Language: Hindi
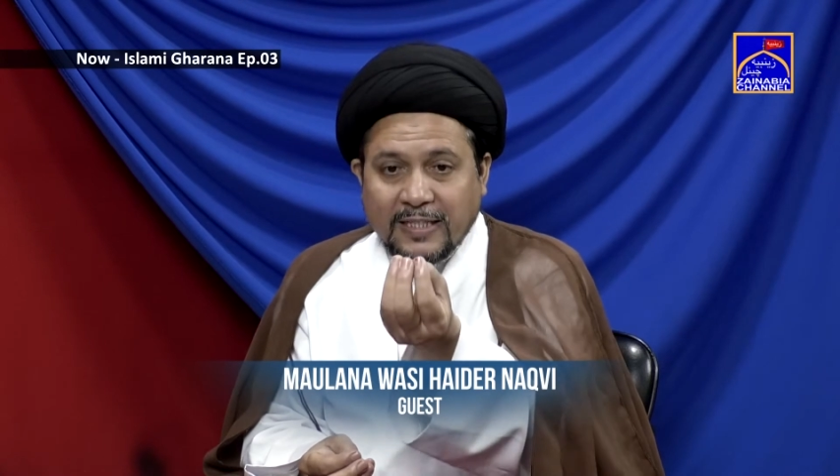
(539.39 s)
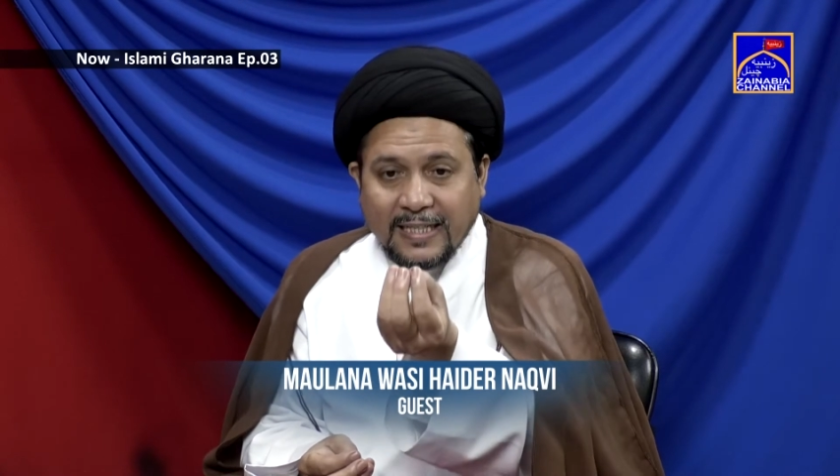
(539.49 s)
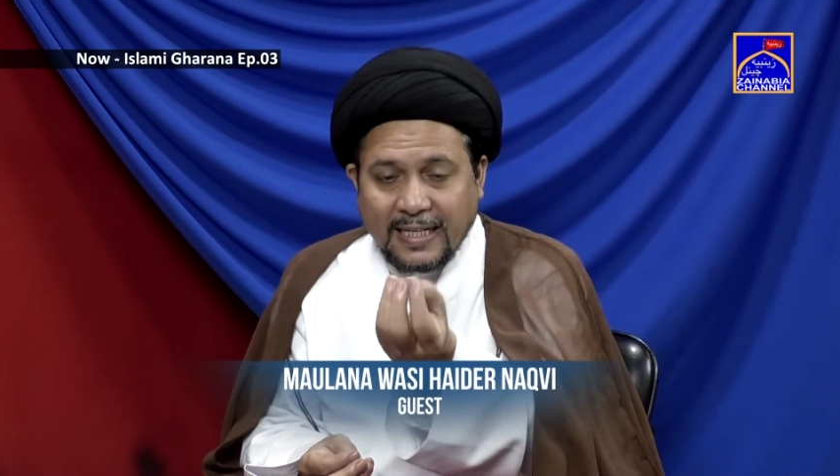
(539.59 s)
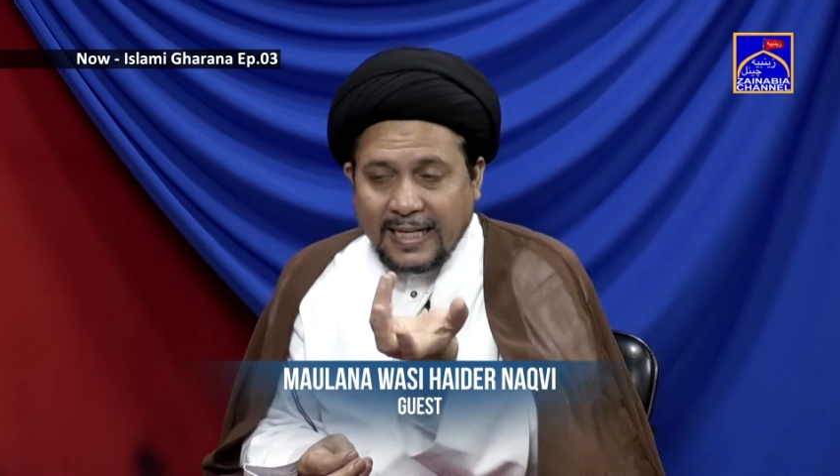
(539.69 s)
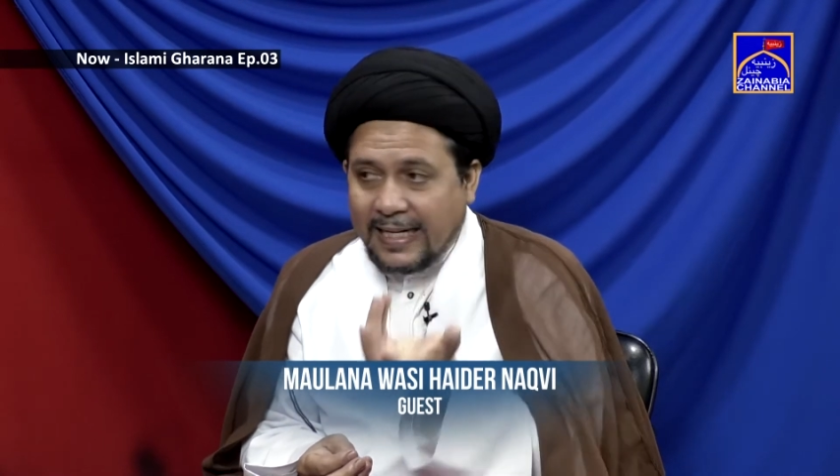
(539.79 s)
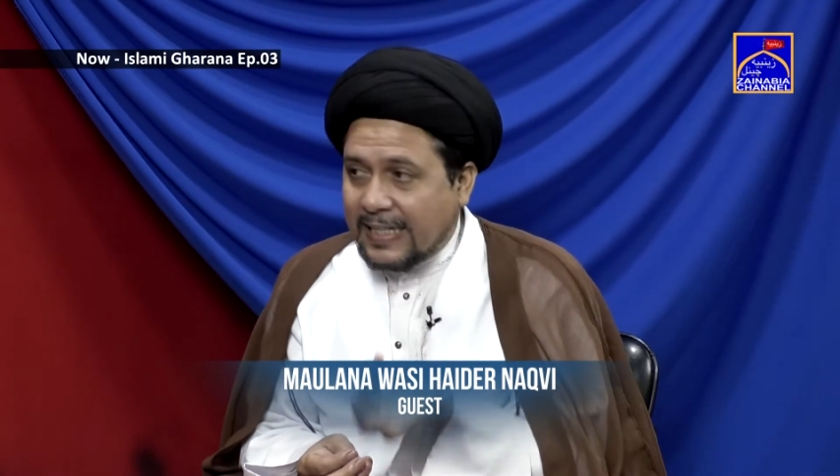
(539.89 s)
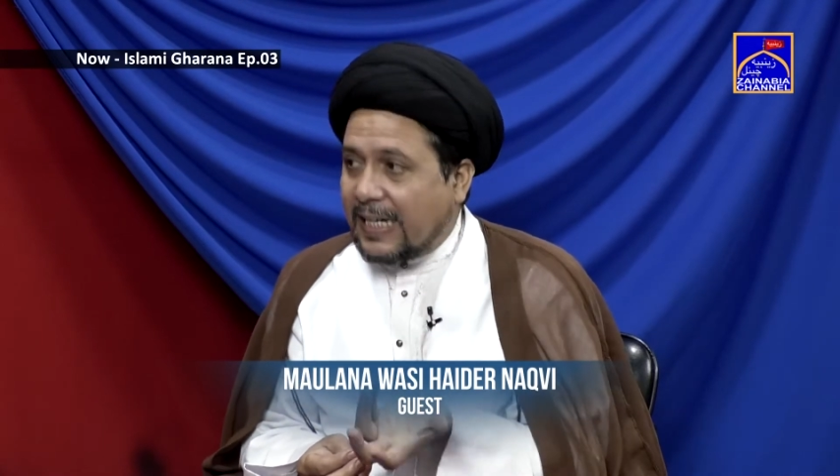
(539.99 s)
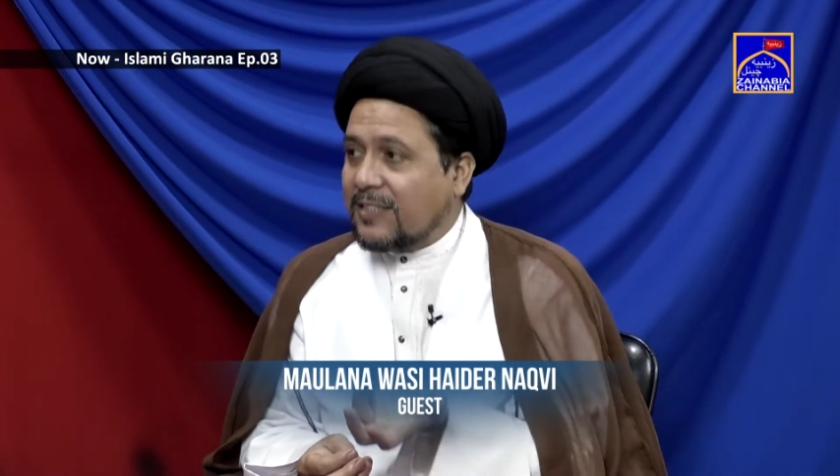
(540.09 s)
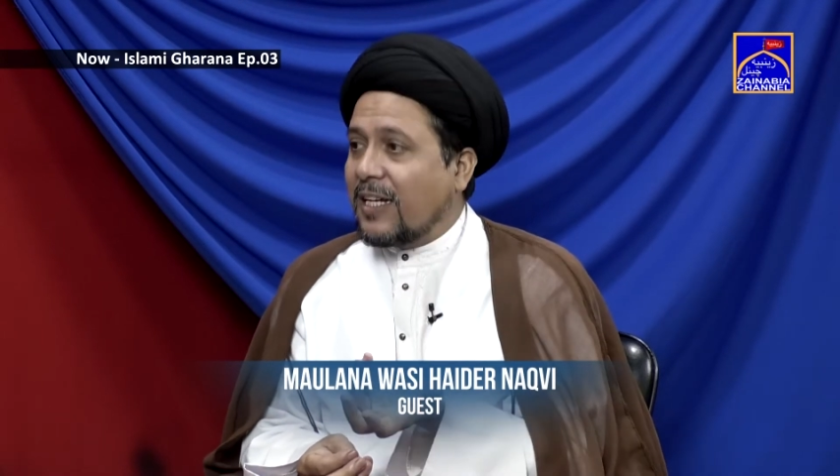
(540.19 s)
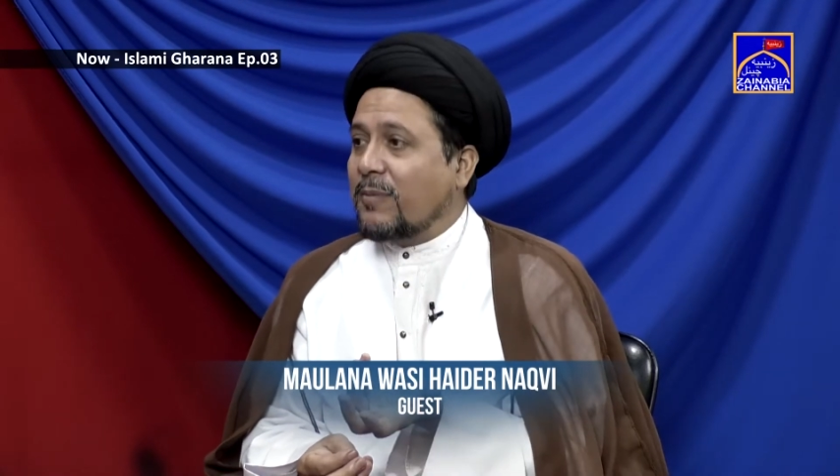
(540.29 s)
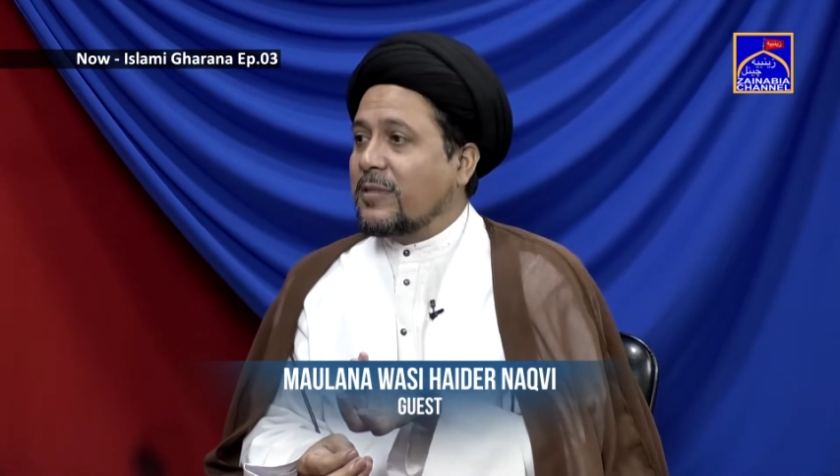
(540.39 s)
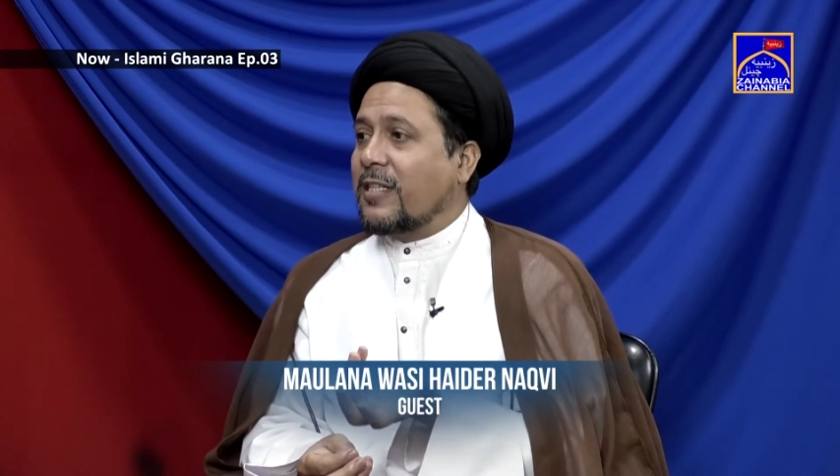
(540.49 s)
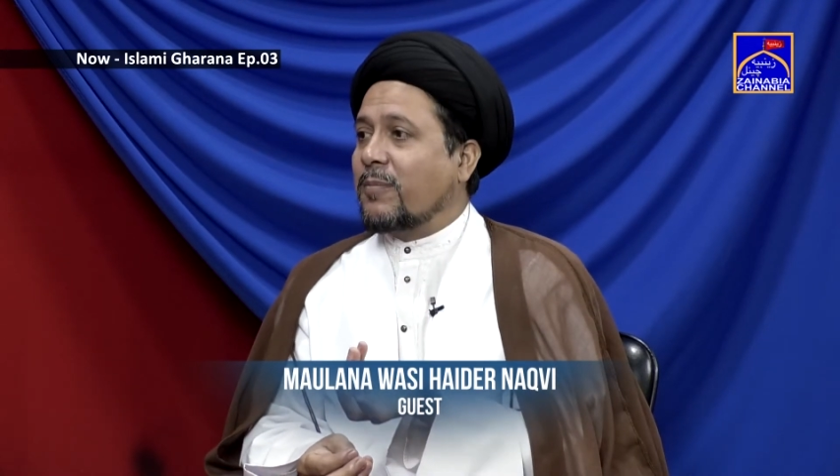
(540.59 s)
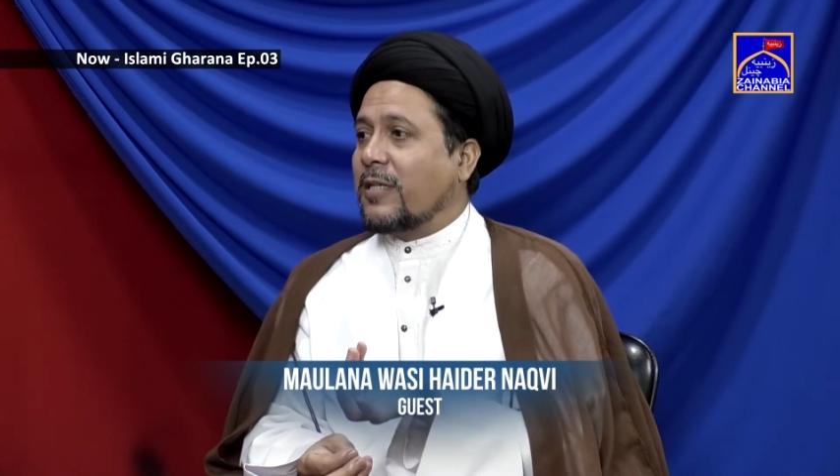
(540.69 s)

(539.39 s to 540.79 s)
कितने कैरेट का इस्लाम इसके